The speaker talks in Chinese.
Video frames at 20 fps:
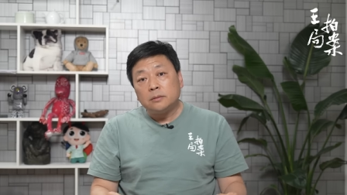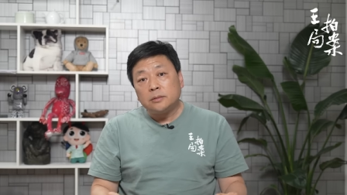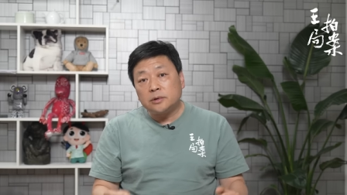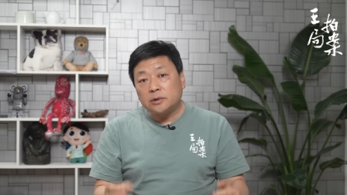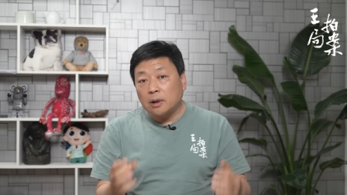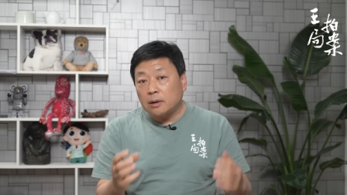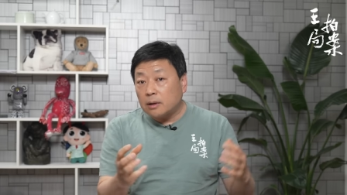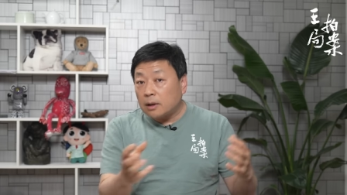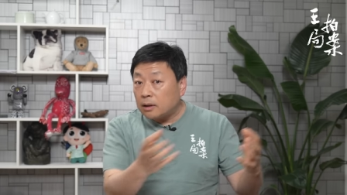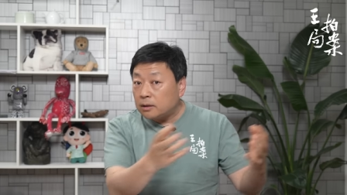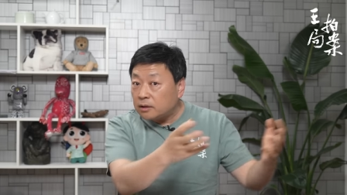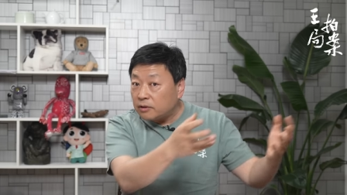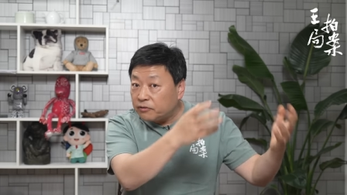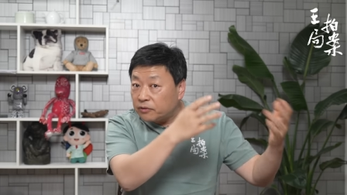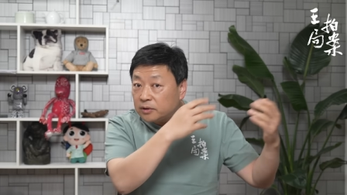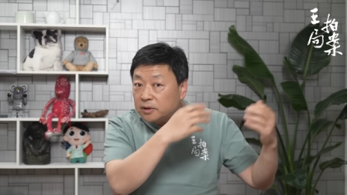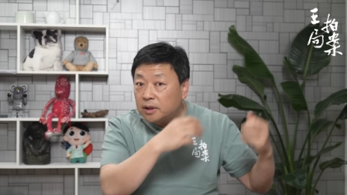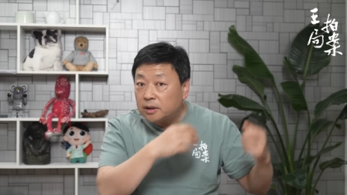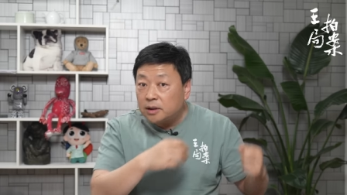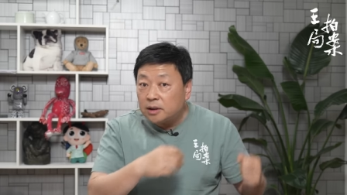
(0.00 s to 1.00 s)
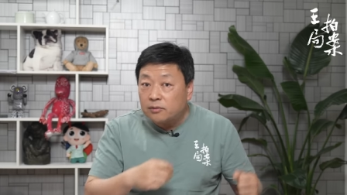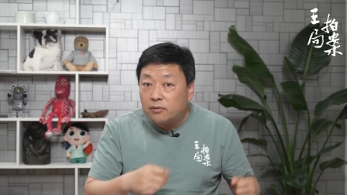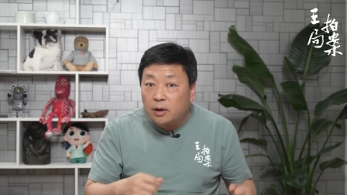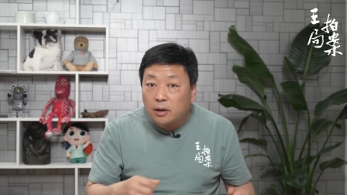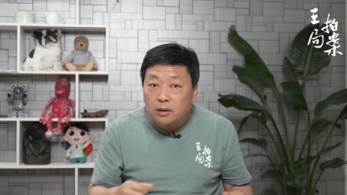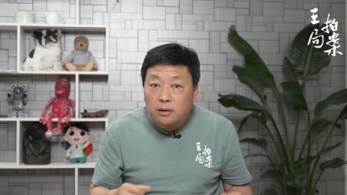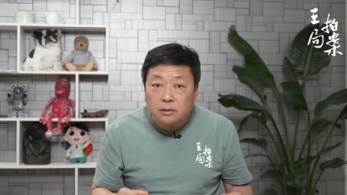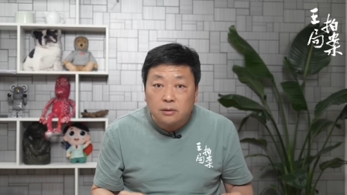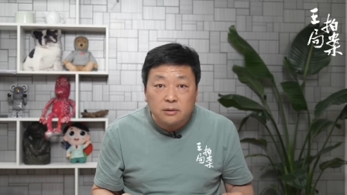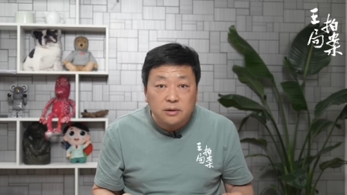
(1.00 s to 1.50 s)
当然在封建帝王
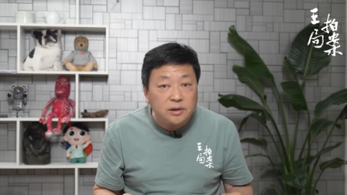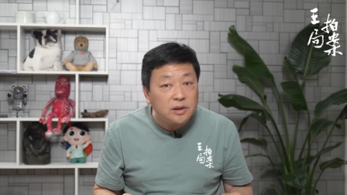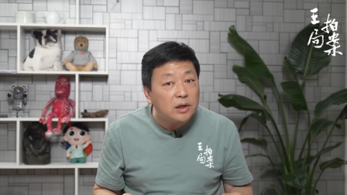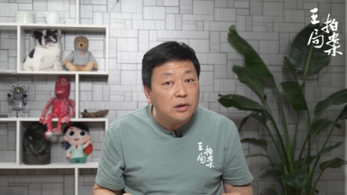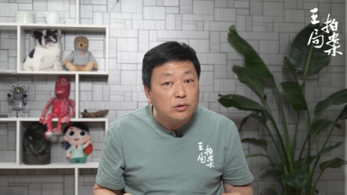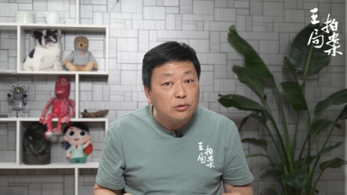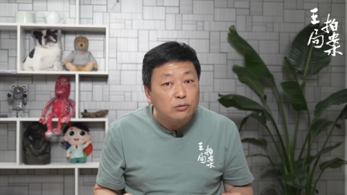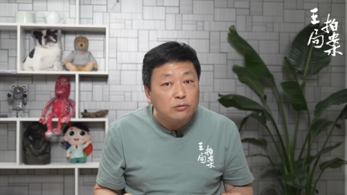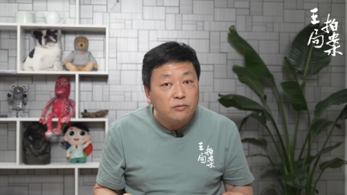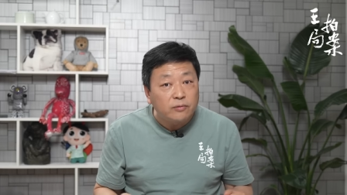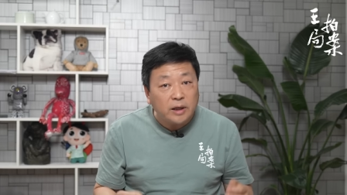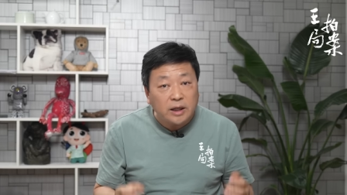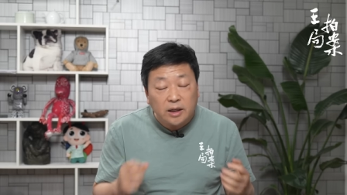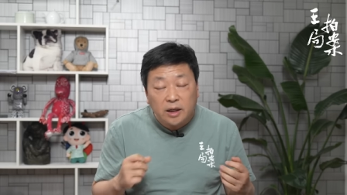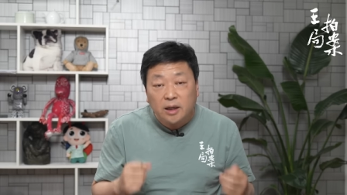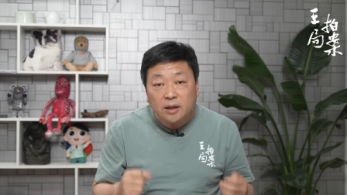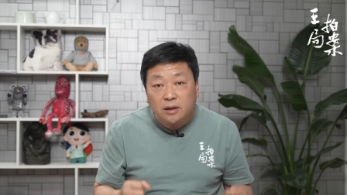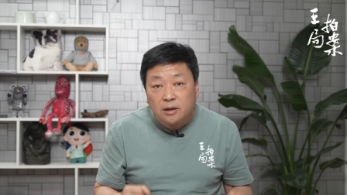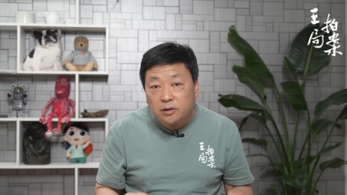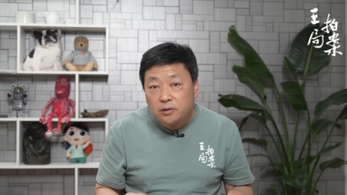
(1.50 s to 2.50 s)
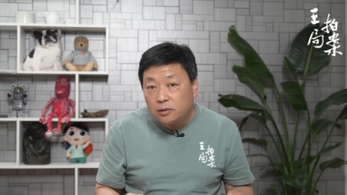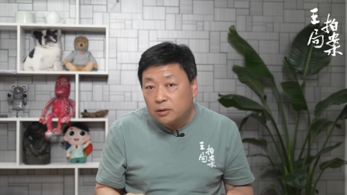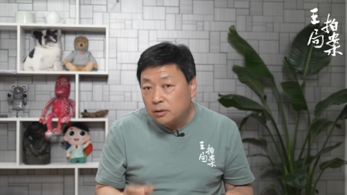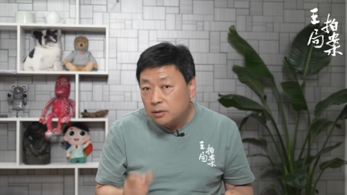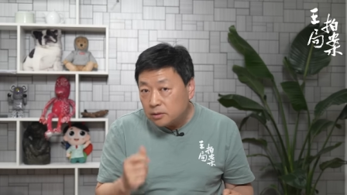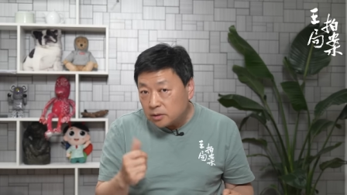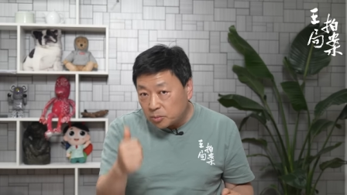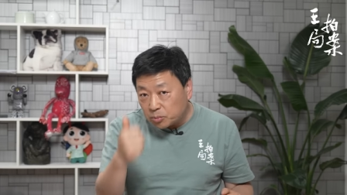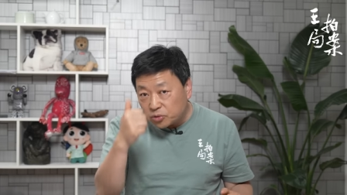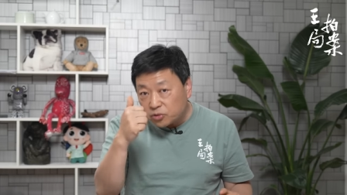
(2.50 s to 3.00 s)
里头建功伟业的里头
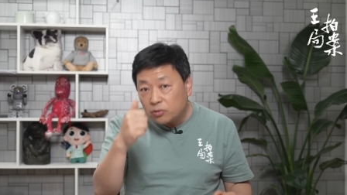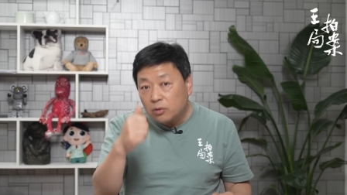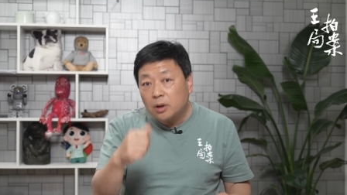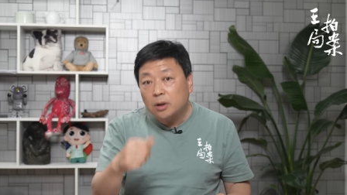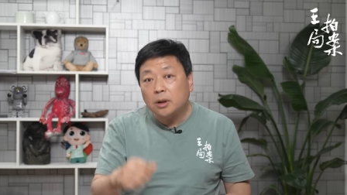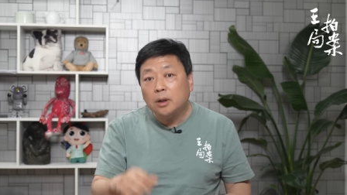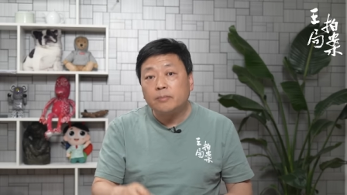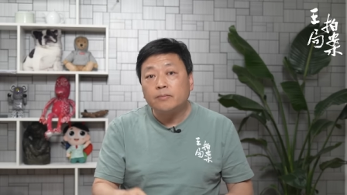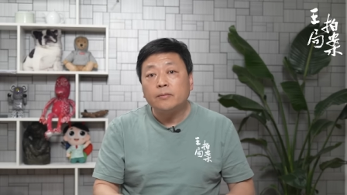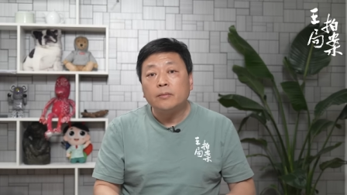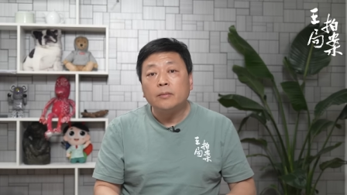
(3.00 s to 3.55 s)
是不错的。